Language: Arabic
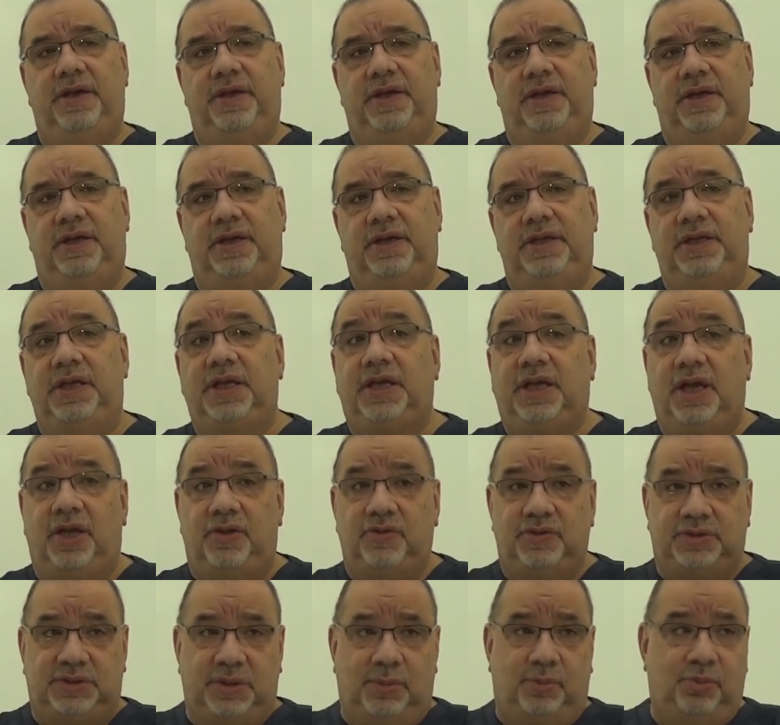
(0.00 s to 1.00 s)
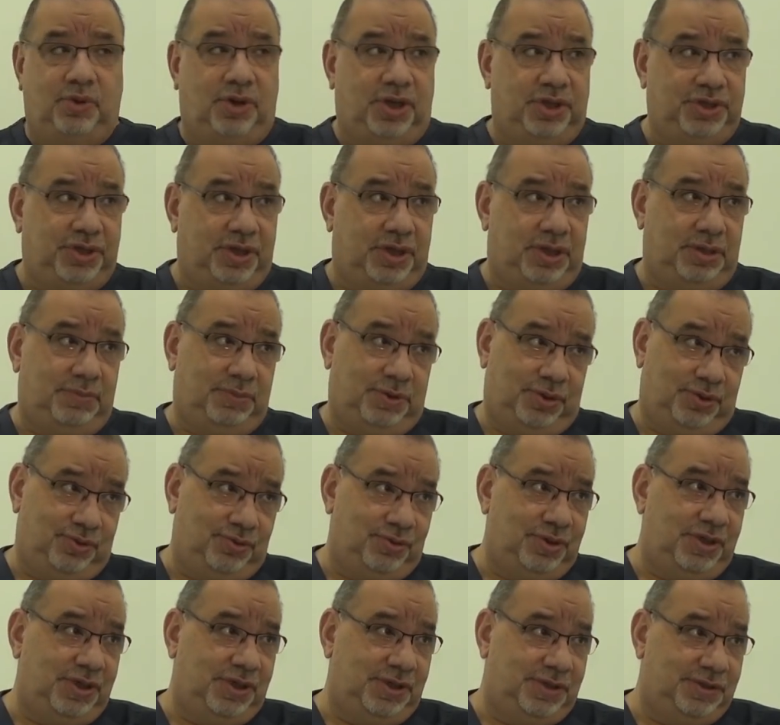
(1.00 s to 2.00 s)
اللي آه، كانوا يسموا خطا
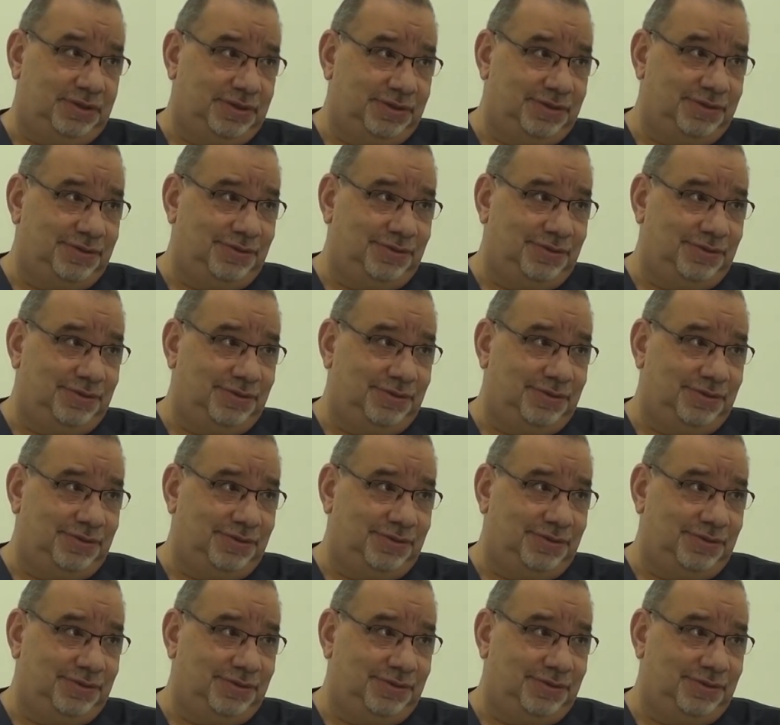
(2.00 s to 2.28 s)
المنغوليين